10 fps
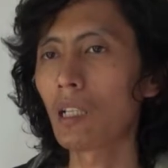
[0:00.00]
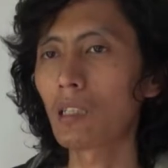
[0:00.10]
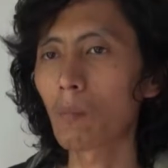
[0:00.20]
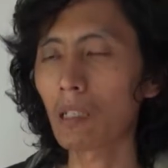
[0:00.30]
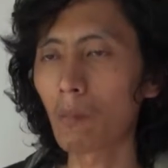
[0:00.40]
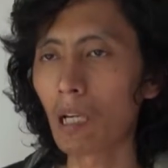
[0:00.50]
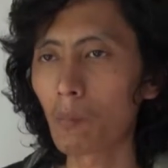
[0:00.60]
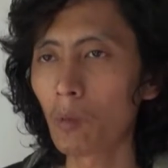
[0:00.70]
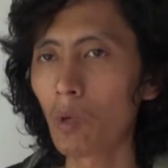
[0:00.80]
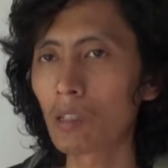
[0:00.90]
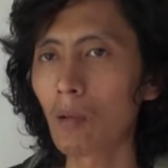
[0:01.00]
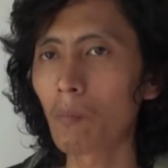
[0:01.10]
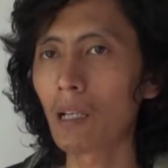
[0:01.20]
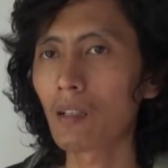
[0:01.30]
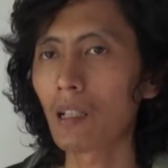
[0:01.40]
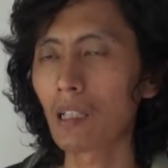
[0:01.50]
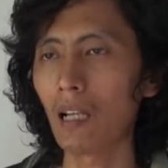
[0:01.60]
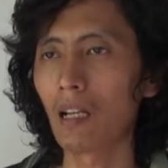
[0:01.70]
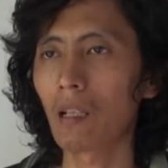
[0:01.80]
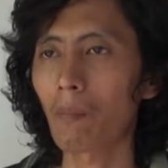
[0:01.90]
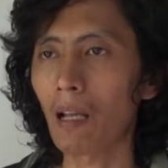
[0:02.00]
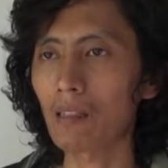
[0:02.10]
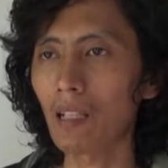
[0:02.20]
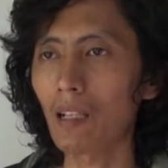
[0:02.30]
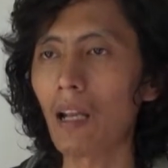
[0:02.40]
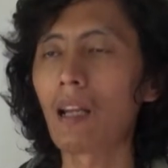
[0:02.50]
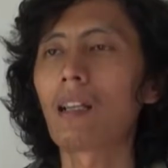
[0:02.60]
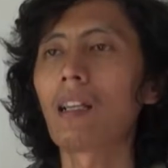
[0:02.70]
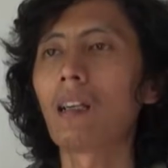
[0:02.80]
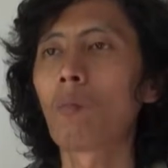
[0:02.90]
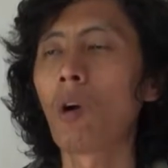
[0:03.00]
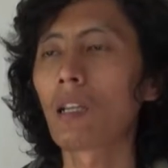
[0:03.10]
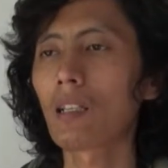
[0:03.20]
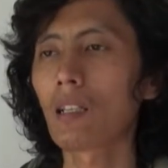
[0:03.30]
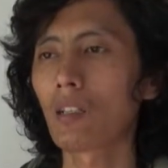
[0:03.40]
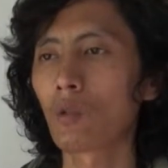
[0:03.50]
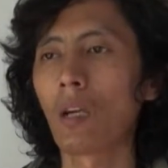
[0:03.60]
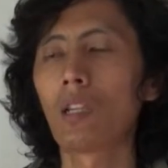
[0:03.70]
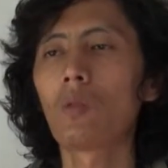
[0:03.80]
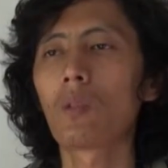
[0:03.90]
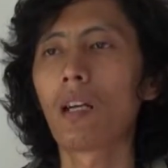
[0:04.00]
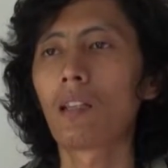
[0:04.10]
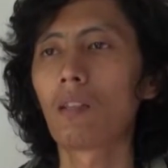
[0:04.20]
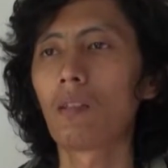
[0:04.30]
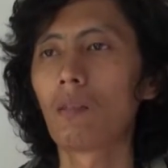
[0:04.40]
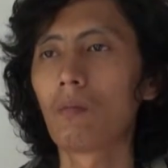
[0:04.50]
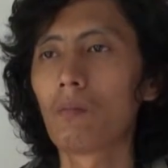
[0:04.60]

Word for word: punya tempat kemanapun buang sampah gitu ya. tidak ada TPS-nya ya akhirnya ya buangnya ke sungai juga gitu